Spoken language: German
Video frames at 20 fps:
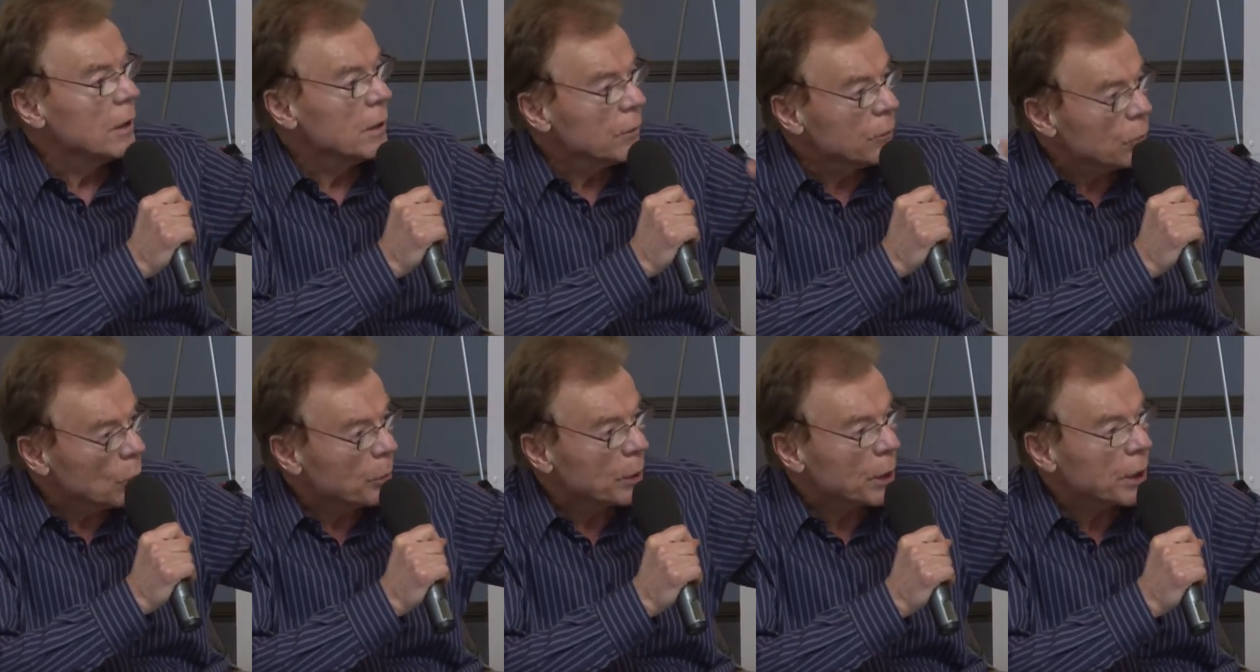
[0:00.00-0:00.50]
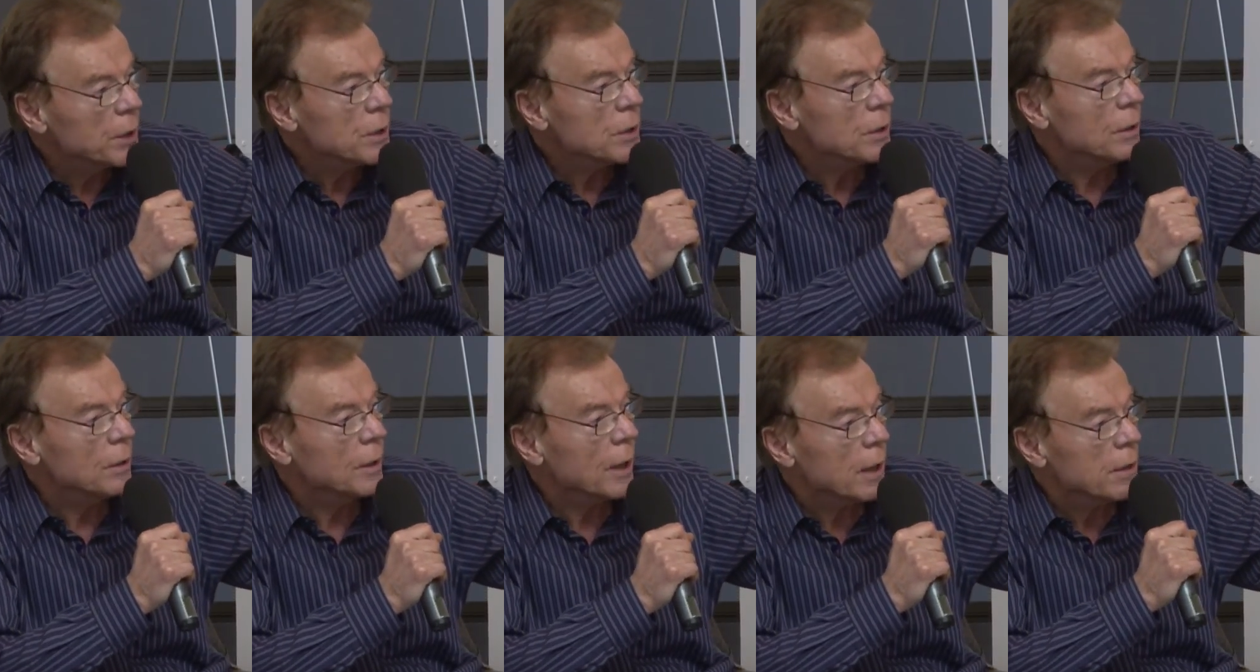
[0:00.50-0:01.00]
zu
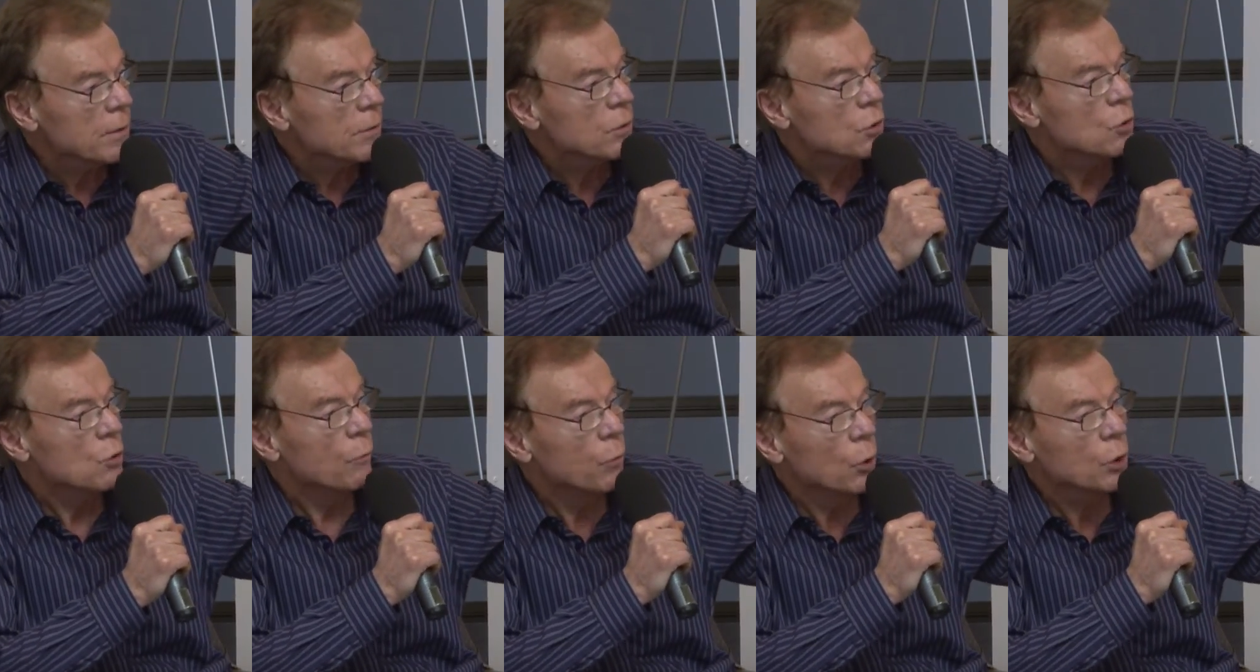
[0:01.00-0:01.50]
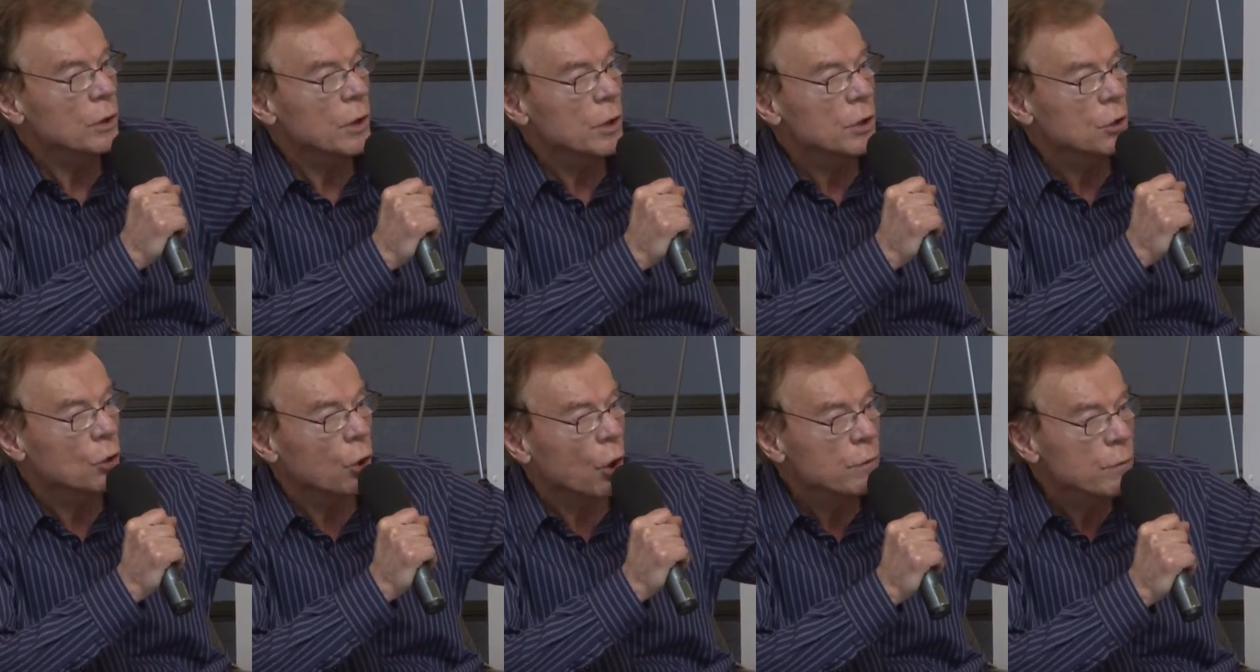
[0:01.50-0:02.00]
berichten, da es zu
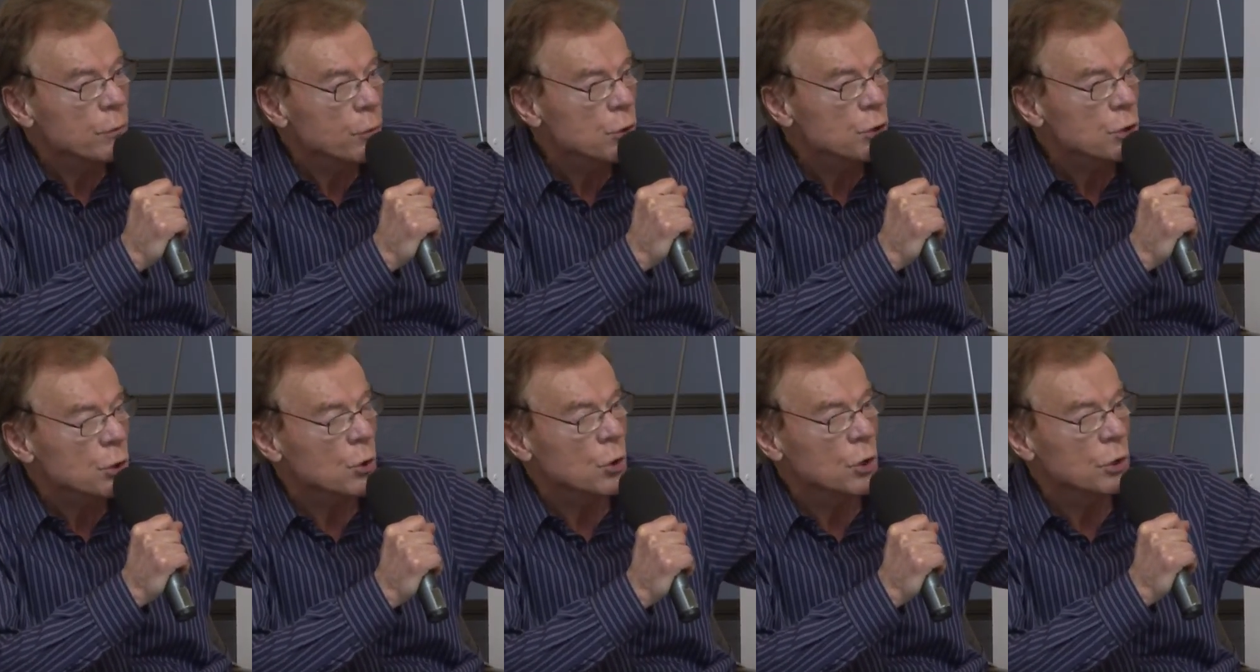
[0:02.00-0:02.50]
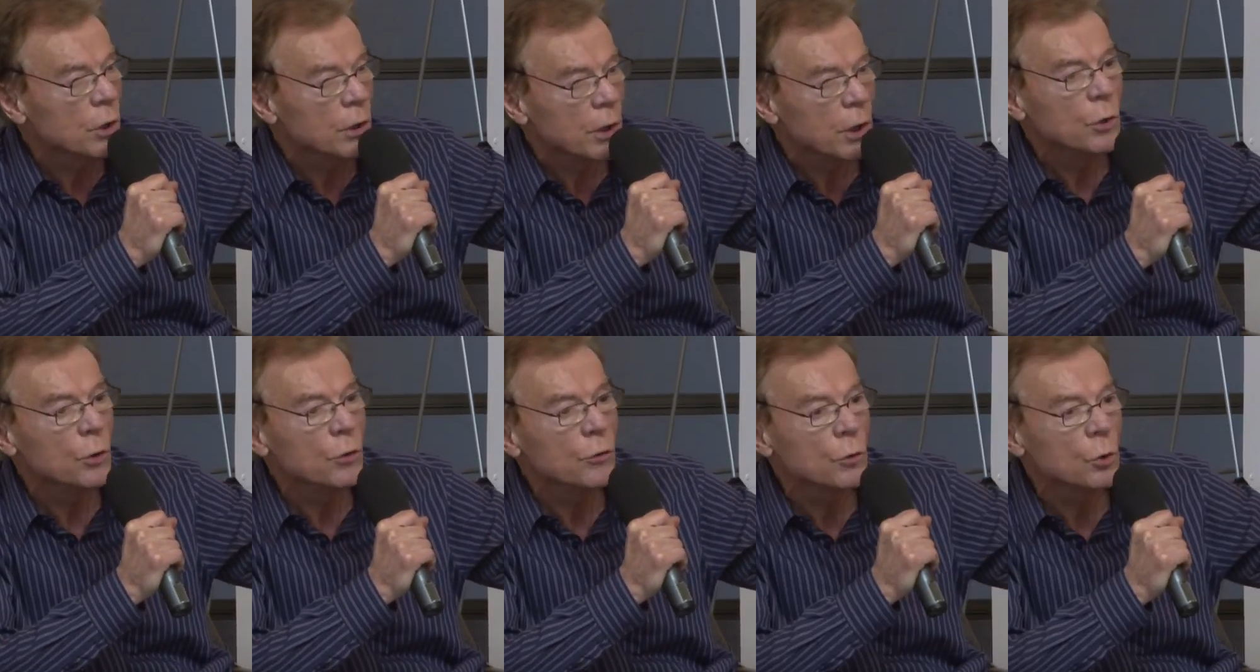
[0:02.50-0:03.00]
wirklich Konfusion und
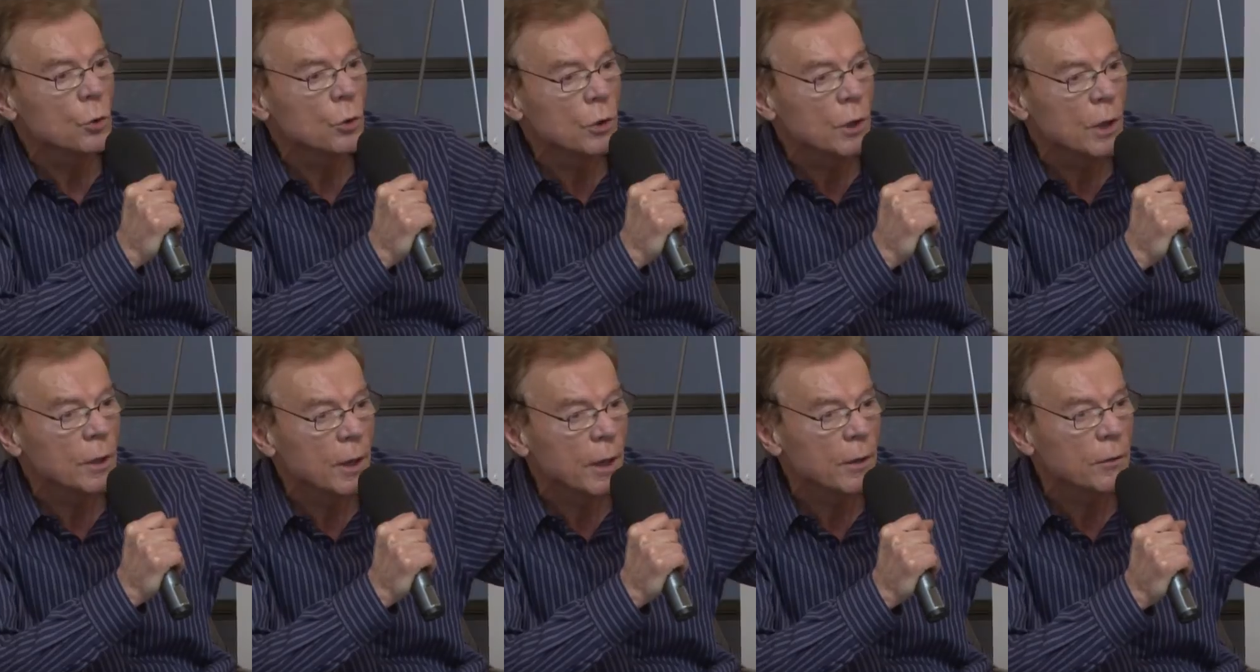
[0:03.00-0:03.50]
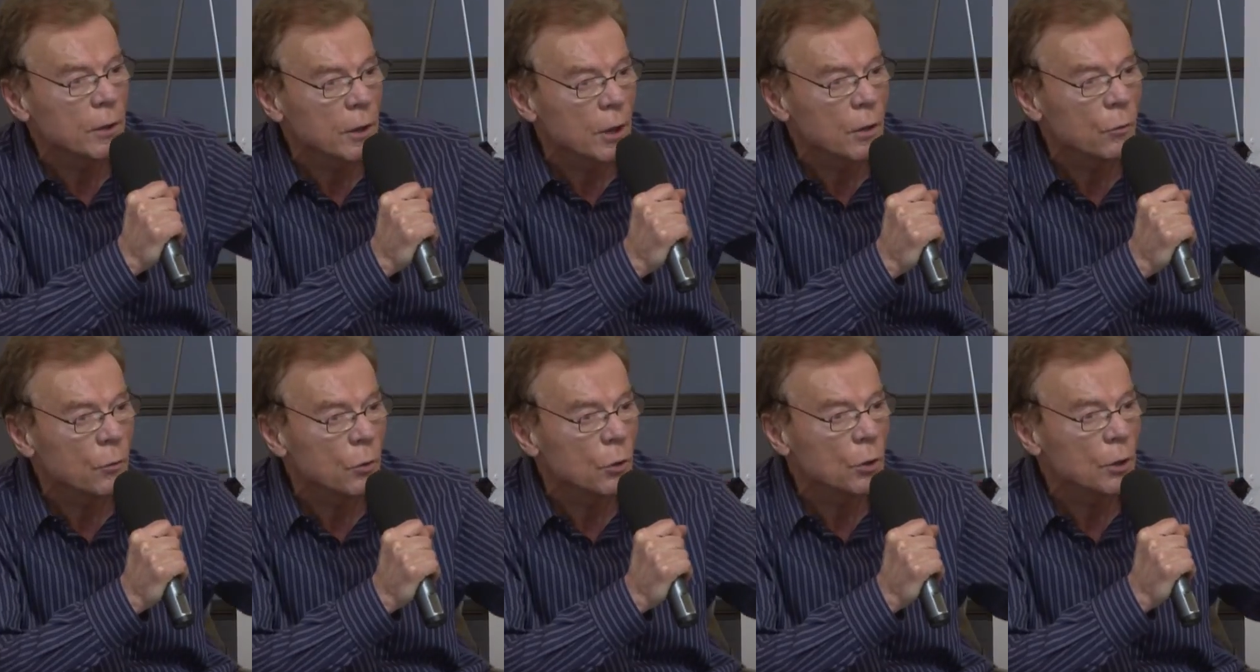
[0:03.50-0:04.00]
Illusion in der SED
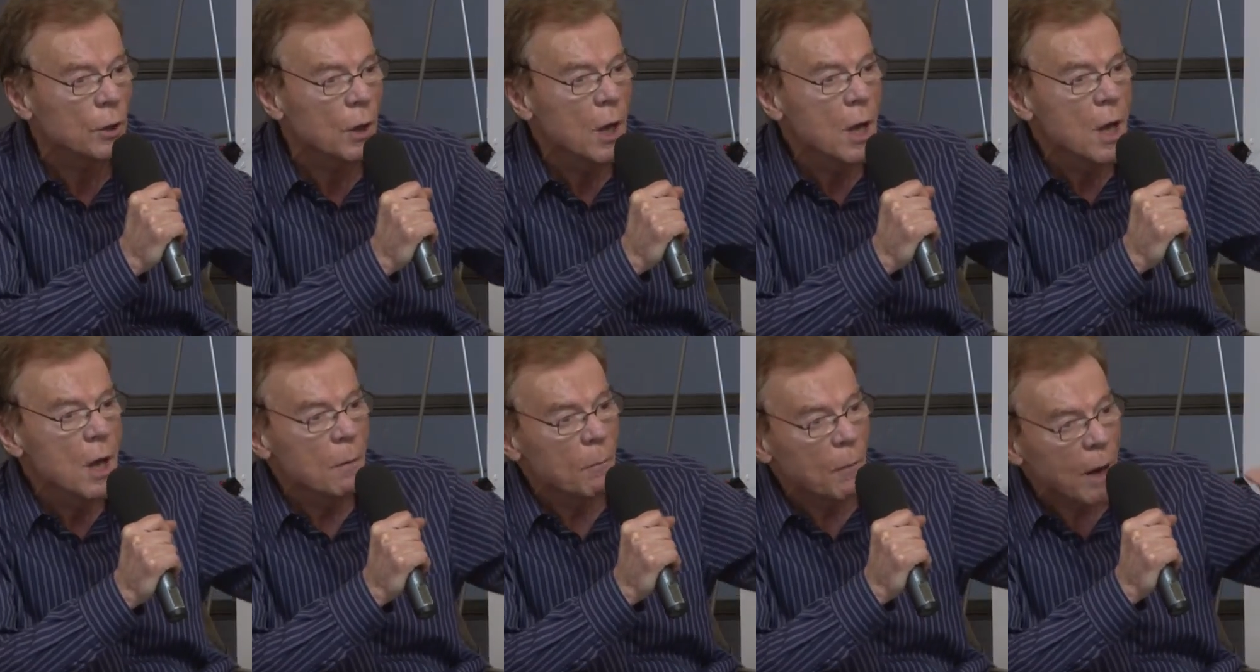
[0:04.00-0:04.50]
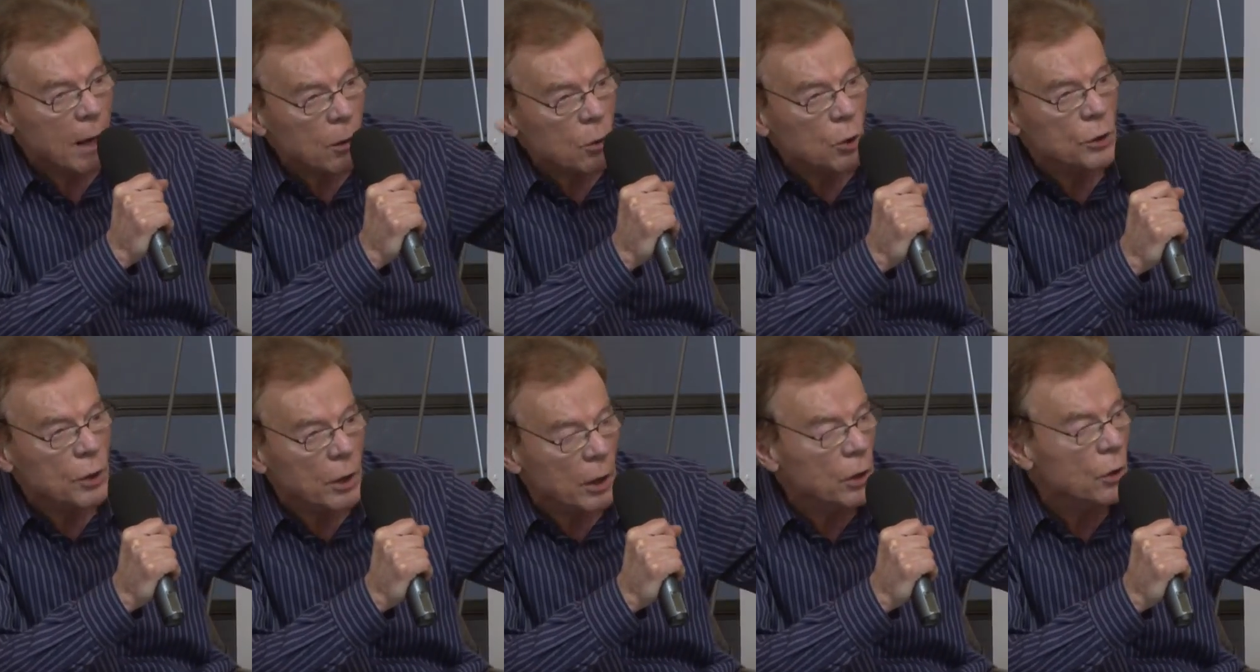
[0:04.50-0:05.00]
führt.
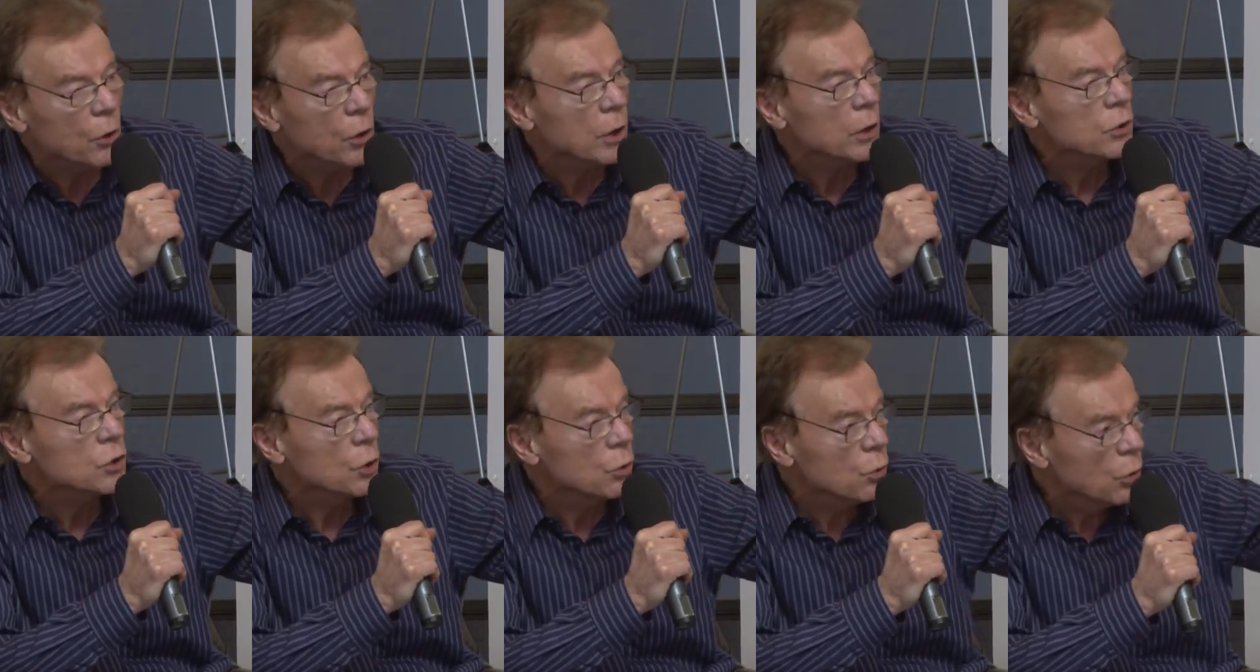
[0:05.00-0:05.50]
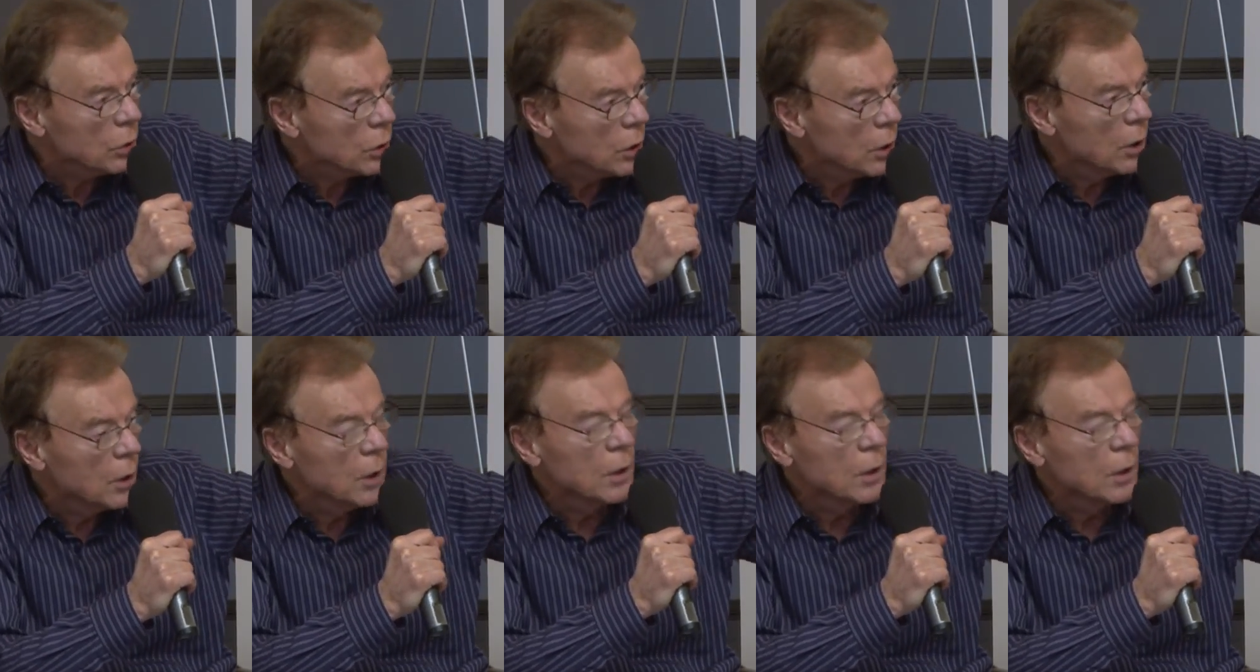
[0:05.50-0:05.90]
Margot Henneger schlug,